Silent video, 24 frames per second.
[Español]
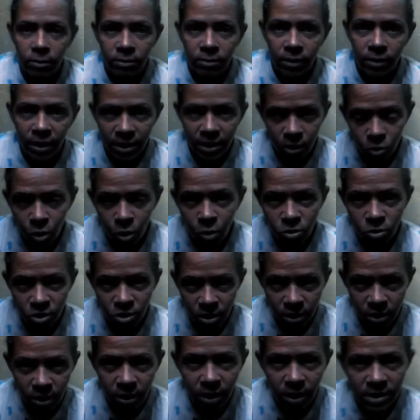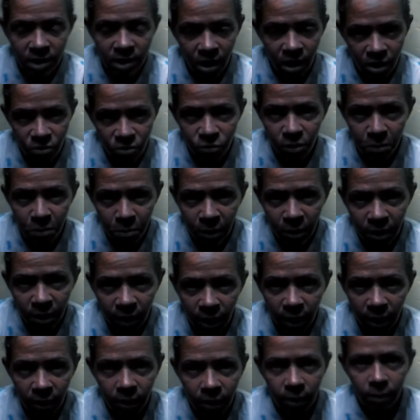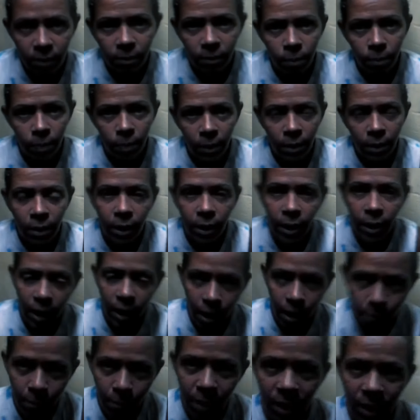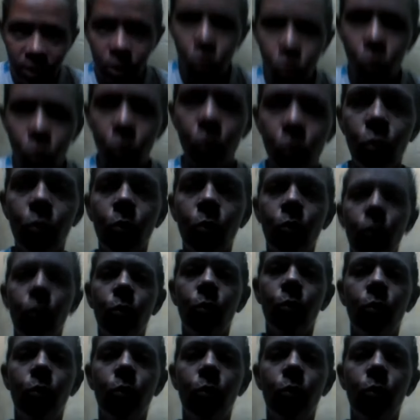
Teniendo así esas enfermedades, es asmático